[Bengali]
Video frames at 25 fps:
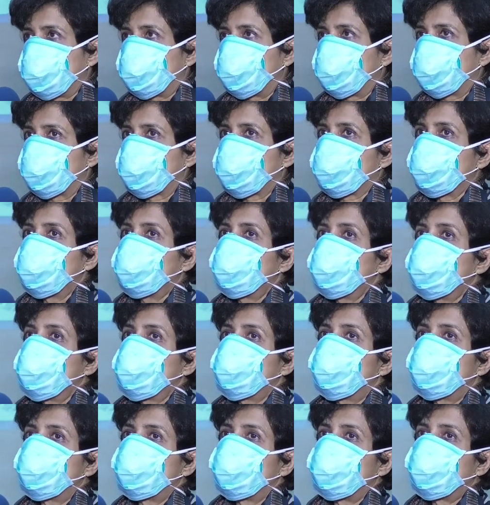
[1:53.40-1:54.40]
দিবস
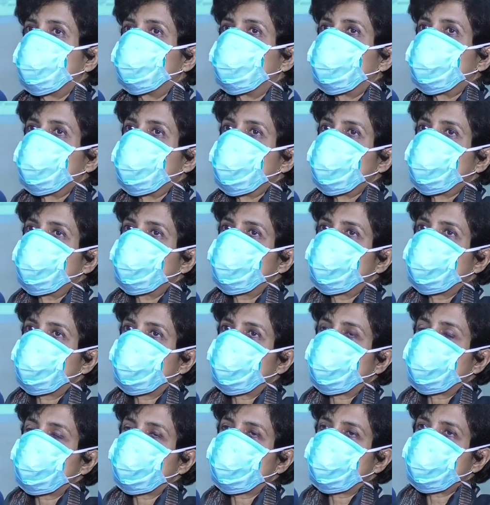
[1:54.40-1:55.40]
তো এবারের উচ্চ
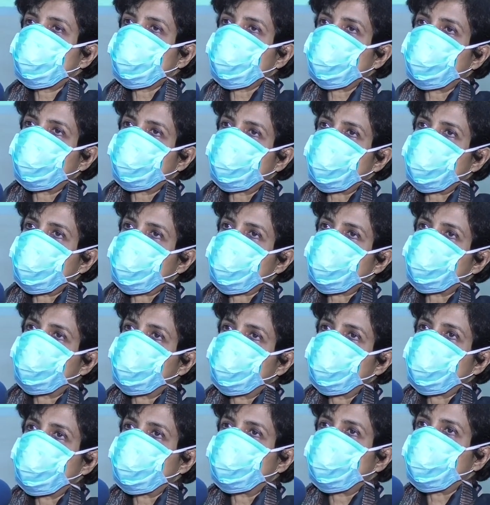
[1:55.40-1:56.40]
রক্তচাপের
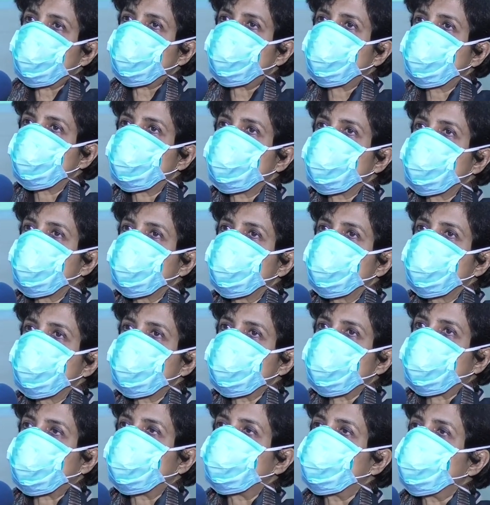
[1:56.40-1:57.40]
প্রতিপাদ্য ছিল
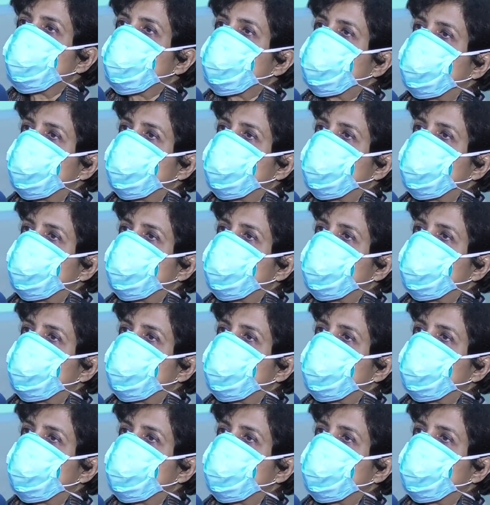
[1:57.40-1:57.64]
যে আপনার